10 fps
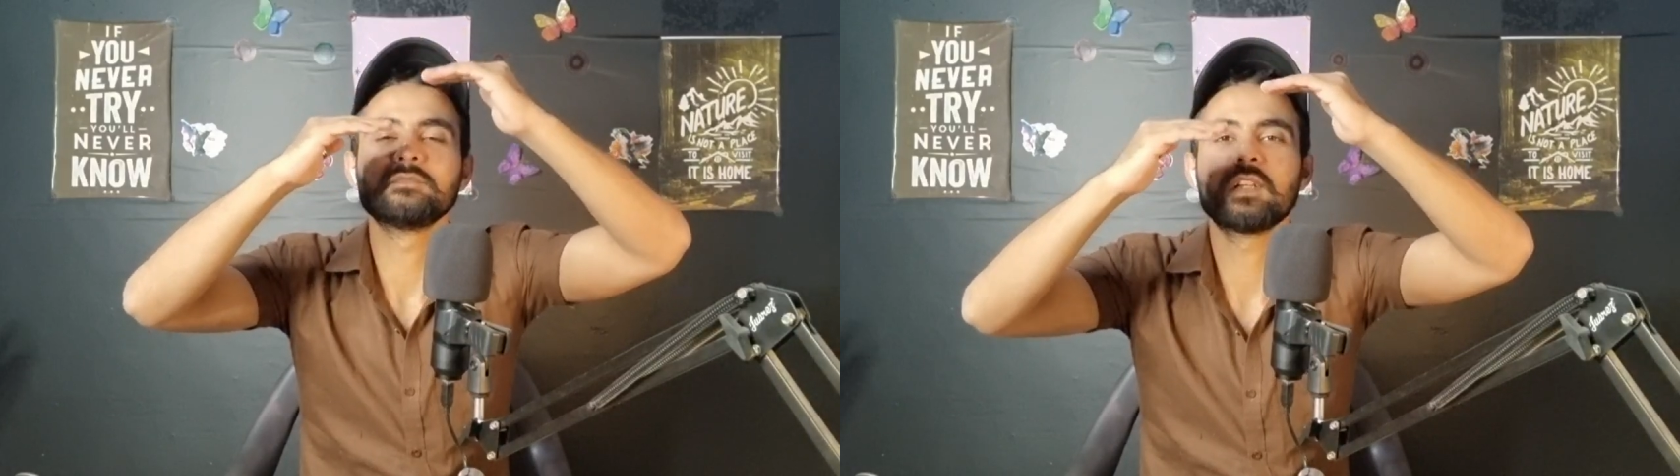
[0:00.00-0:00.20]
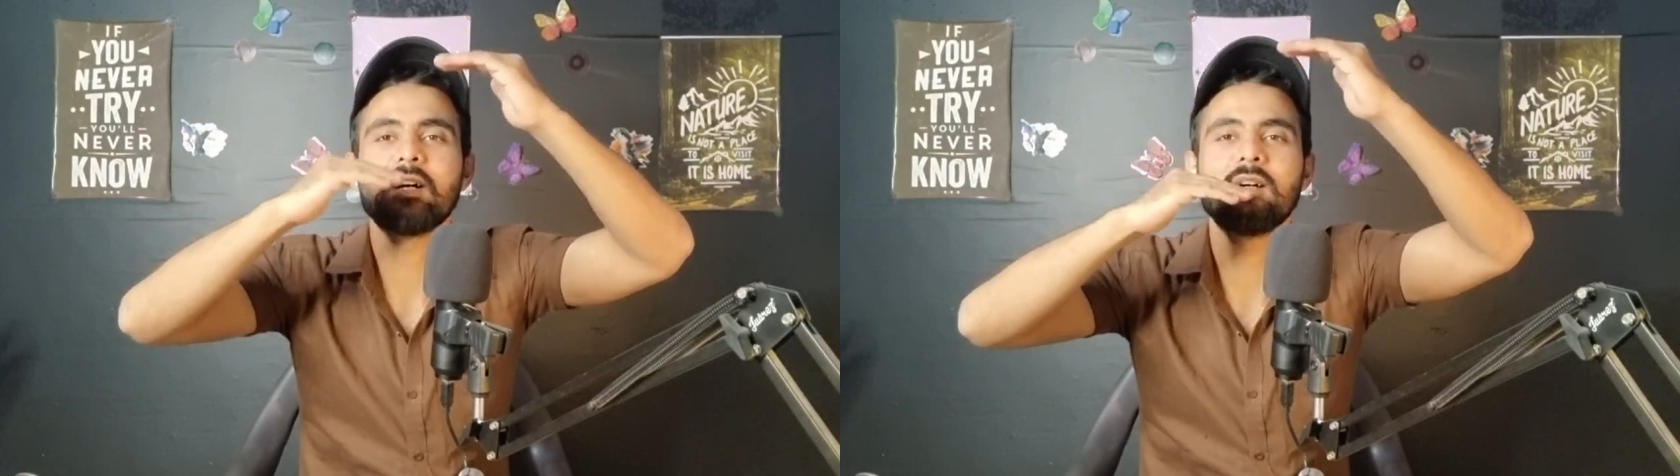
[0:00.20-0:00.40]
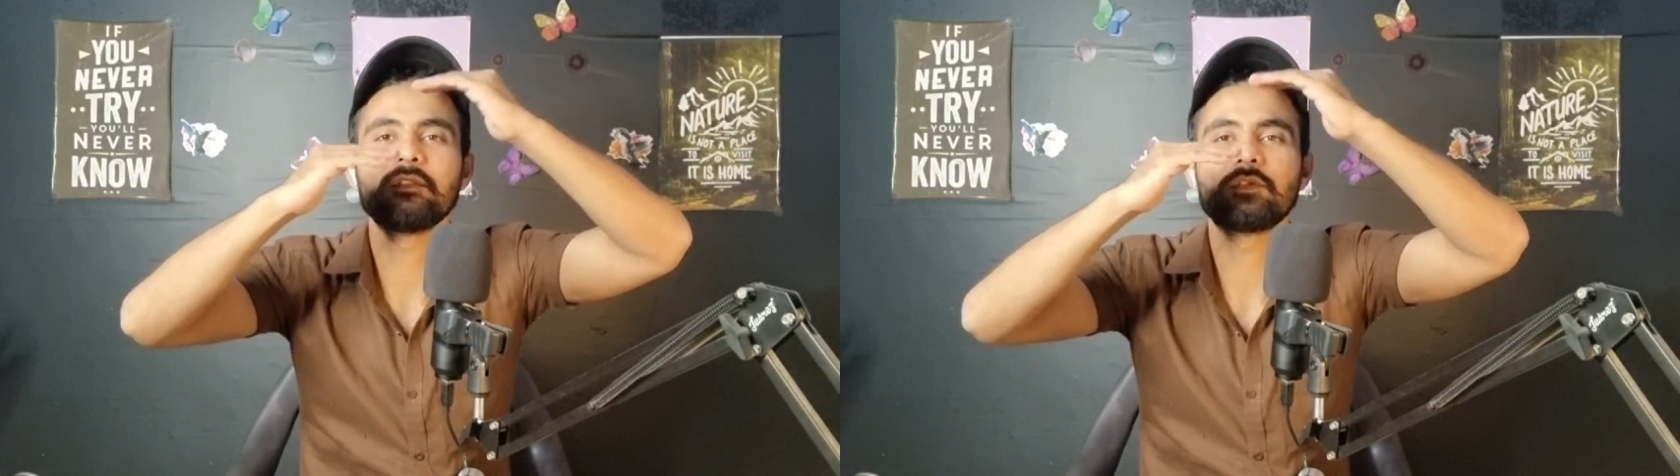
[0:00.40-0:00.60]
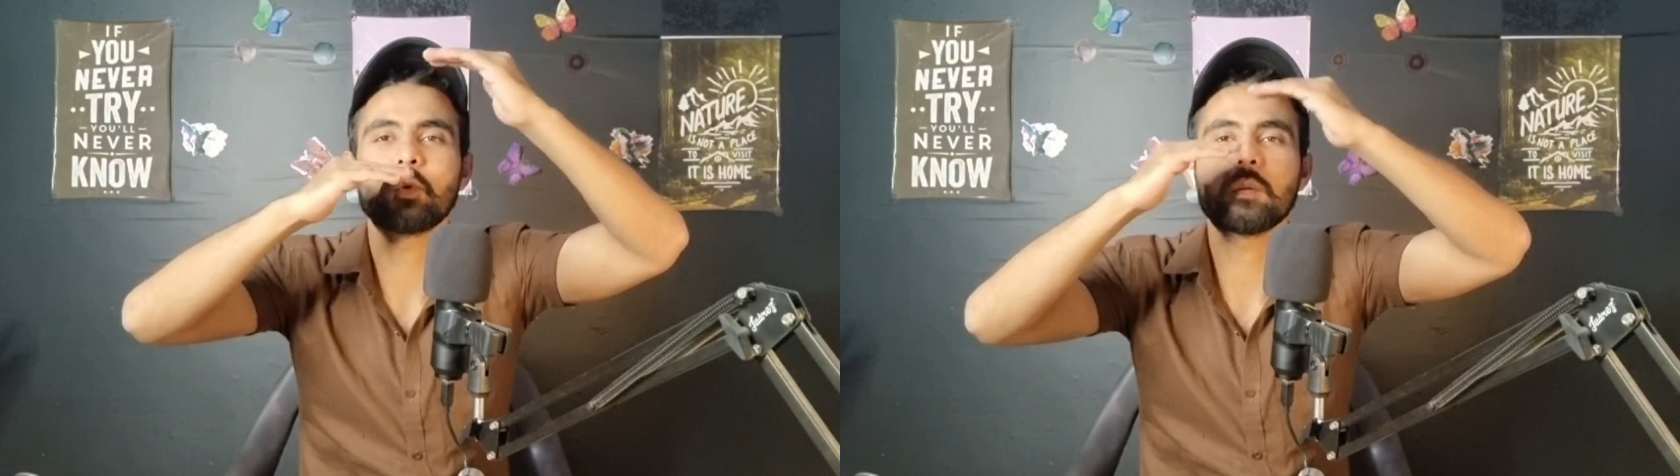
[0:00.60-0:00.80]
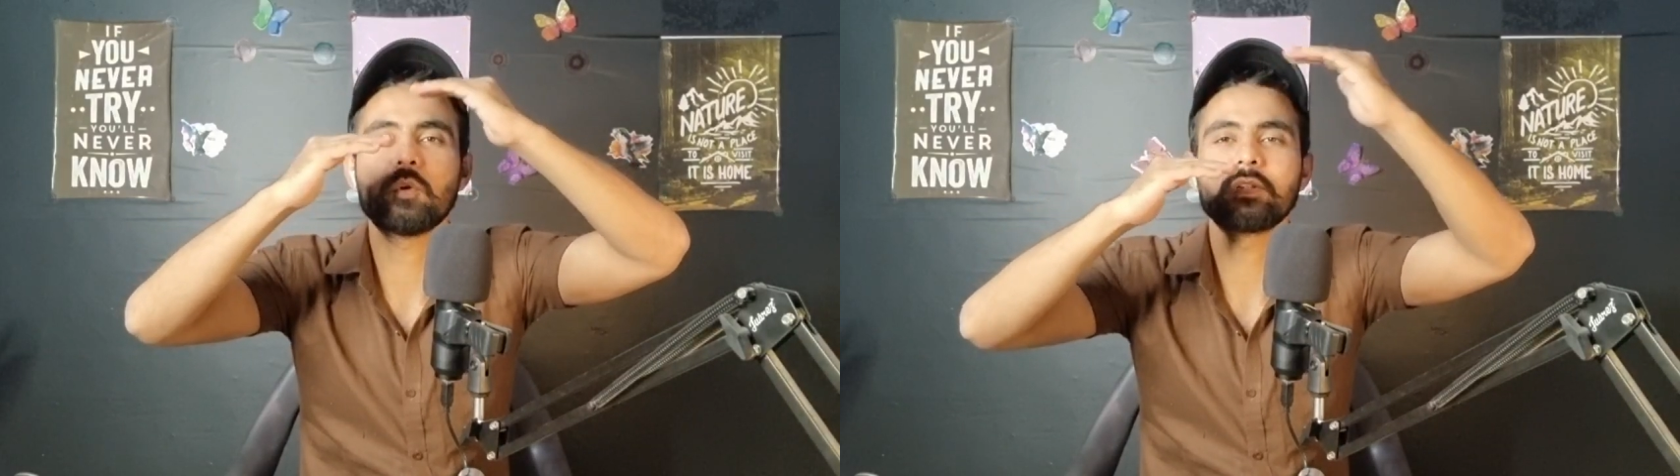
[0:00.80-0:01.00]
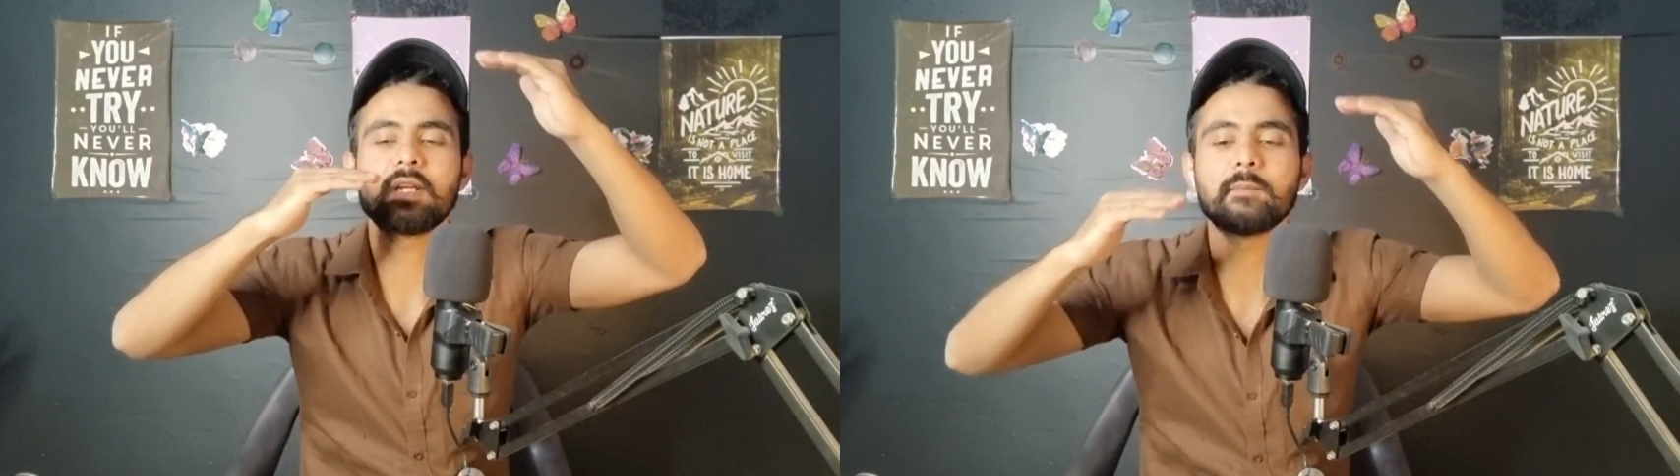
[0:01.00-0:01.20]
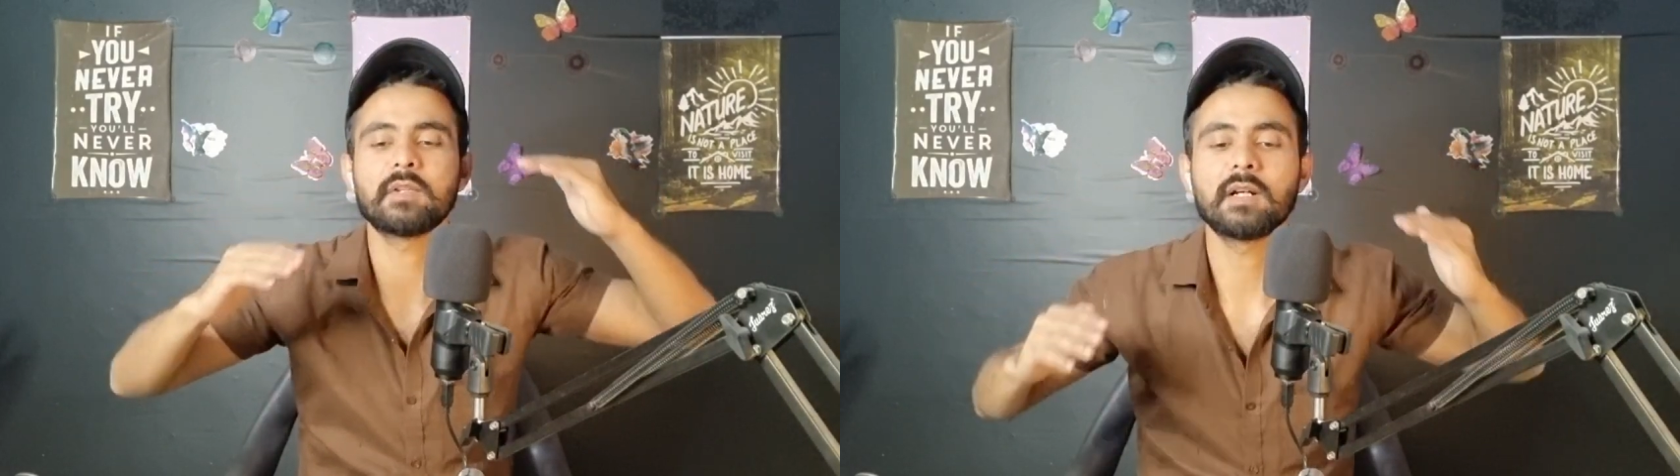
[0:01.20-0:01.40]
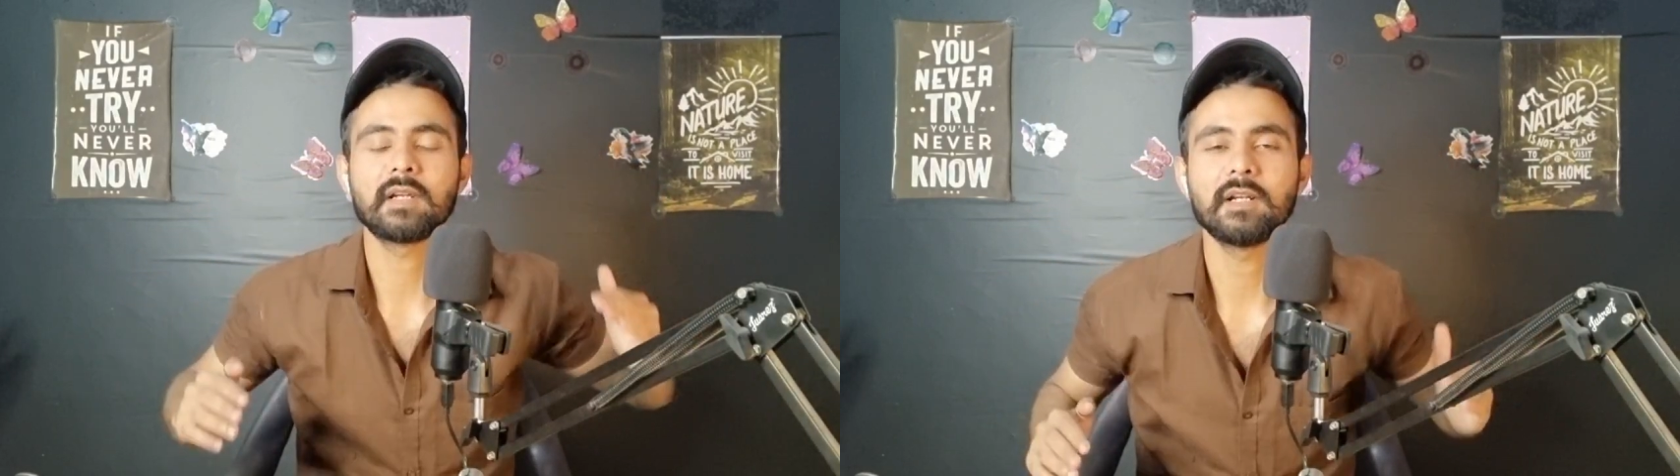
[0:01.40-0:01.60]
आ, थोड़ा बहुत गैप
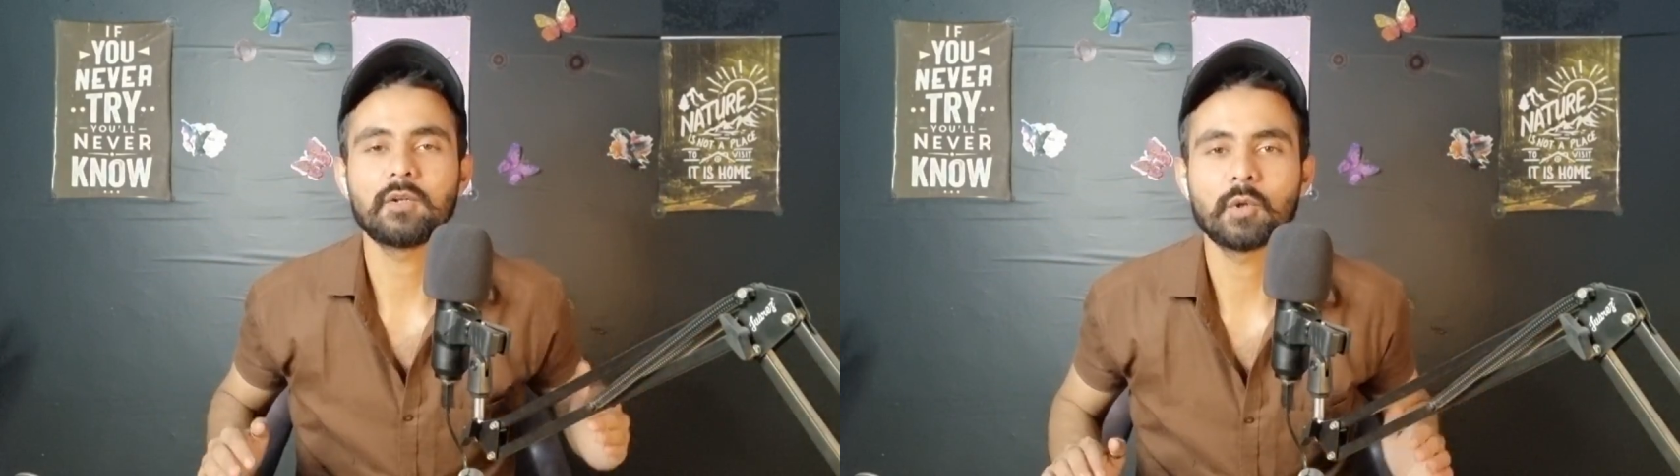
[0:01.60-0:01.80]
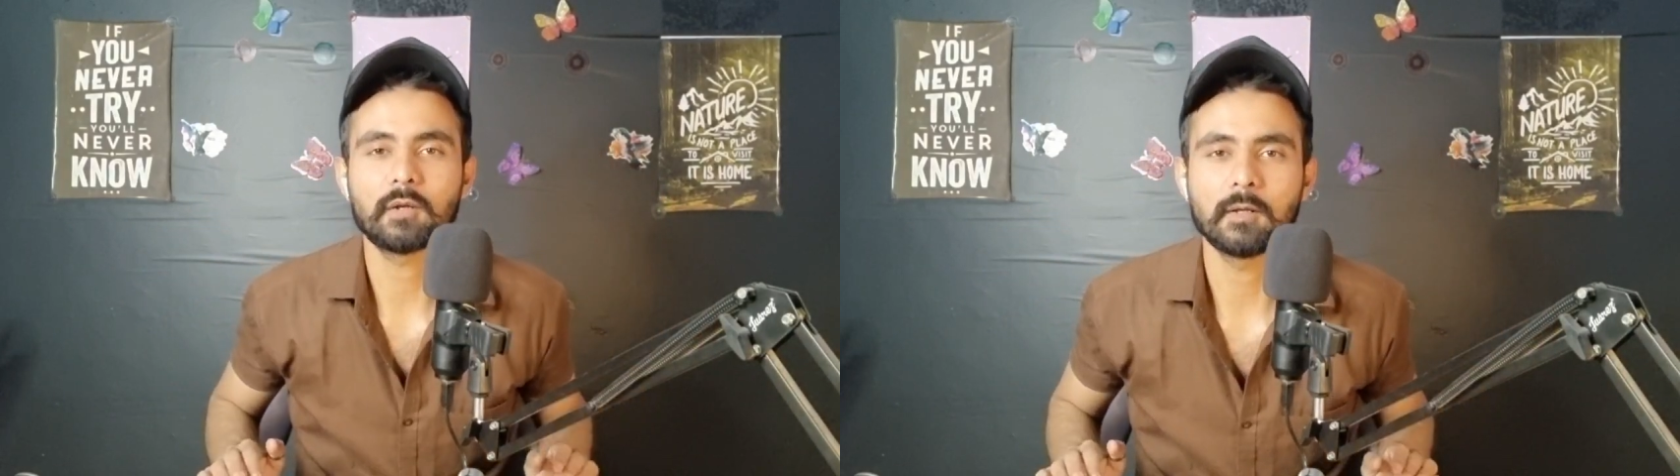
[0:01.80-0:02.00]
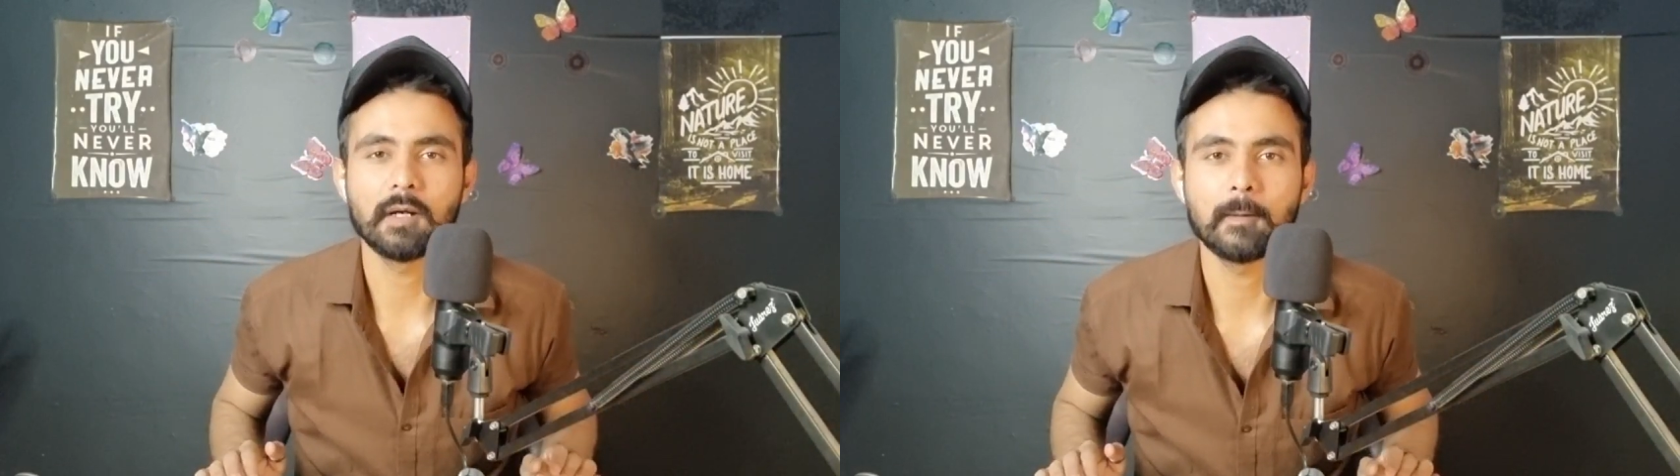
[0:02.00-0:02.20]
था गेट और आ,